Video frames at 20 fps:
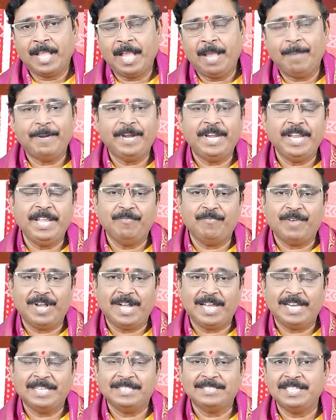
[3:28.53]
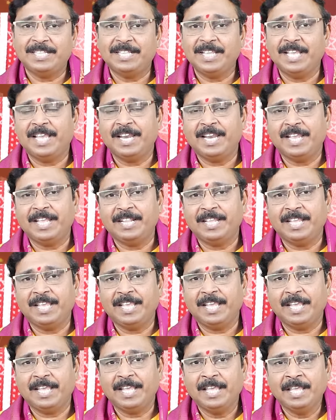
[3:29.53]
కాబట్టి ఈ వక్రస్థితి అనేది
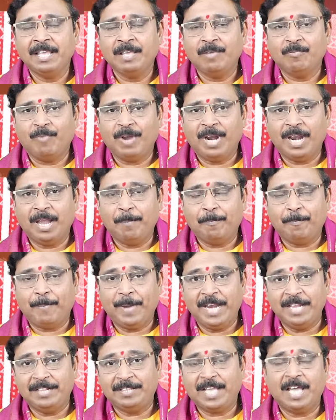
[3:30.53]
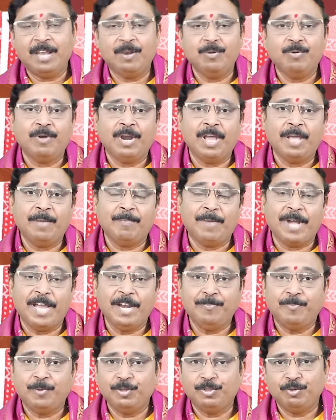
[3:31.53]
వల్ల ఫలితాలు కూడా
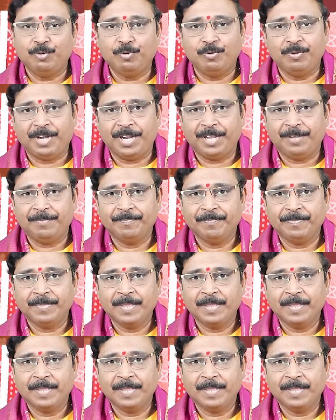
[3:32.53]
మారిపోతూ ఉంటాయి